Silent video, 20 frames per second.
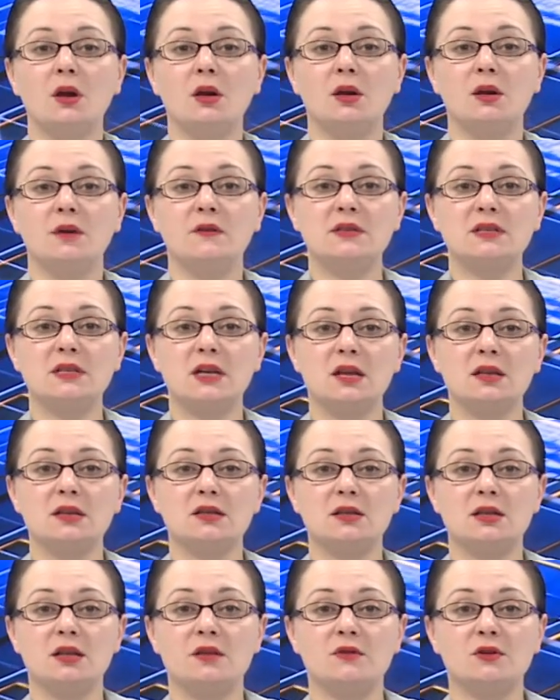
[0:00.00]
Ветераны
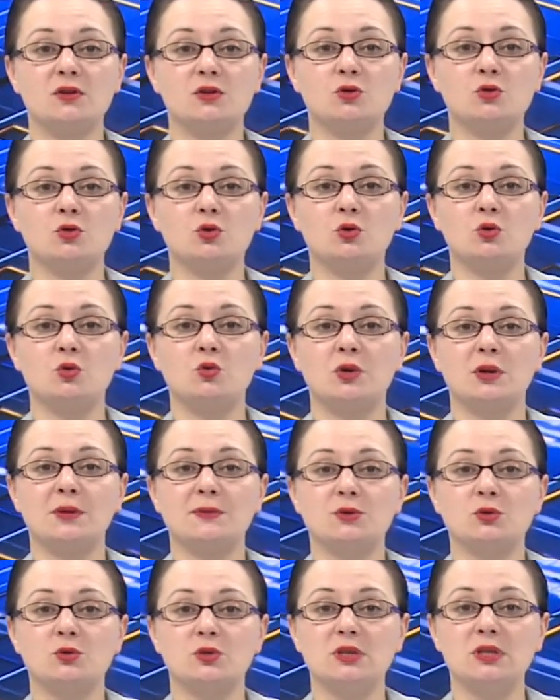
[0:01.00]
силовых структур
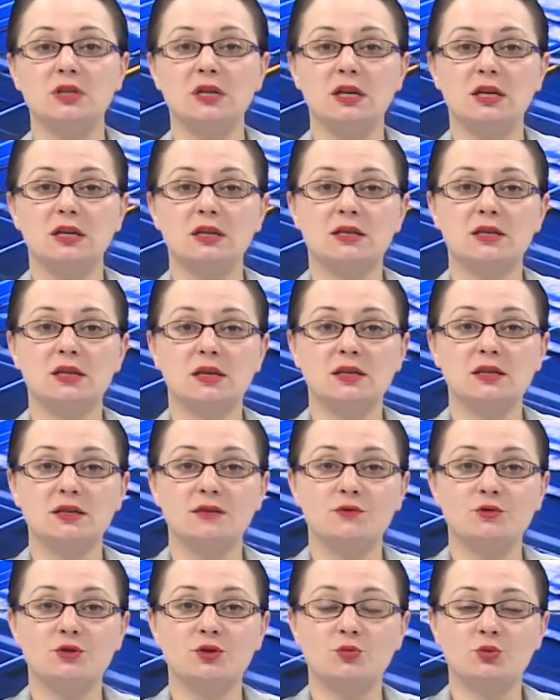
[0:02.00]
обсудили
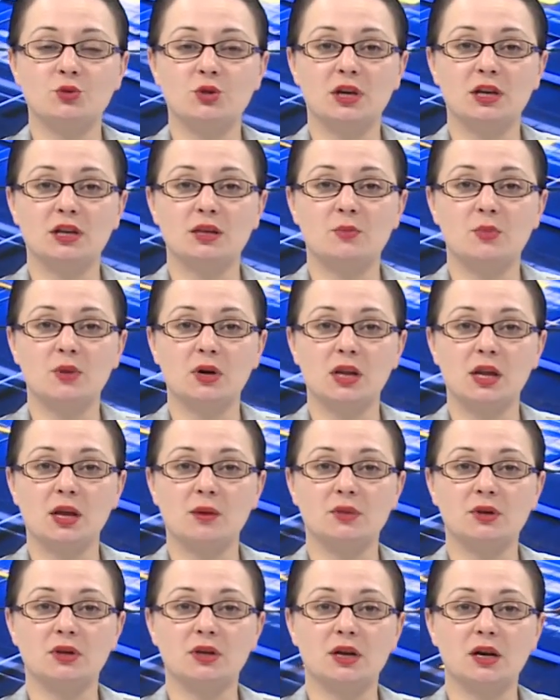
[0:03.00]
инициативу депутата
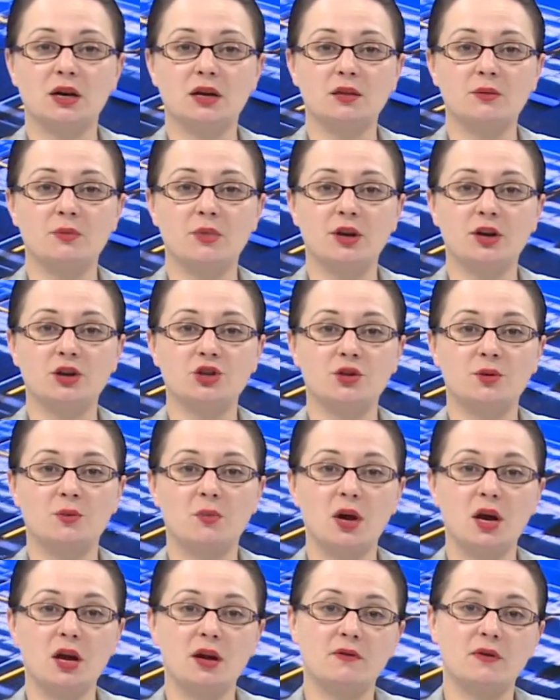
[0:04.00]
парламента Акылбека
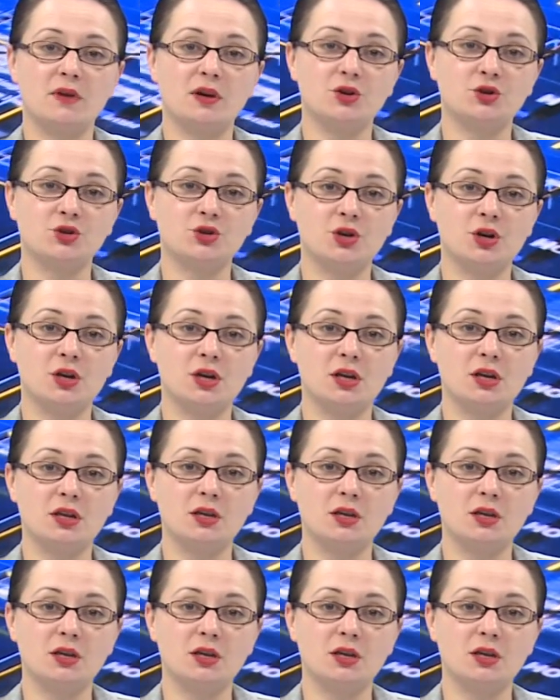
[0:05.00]
Джапарова о лишении их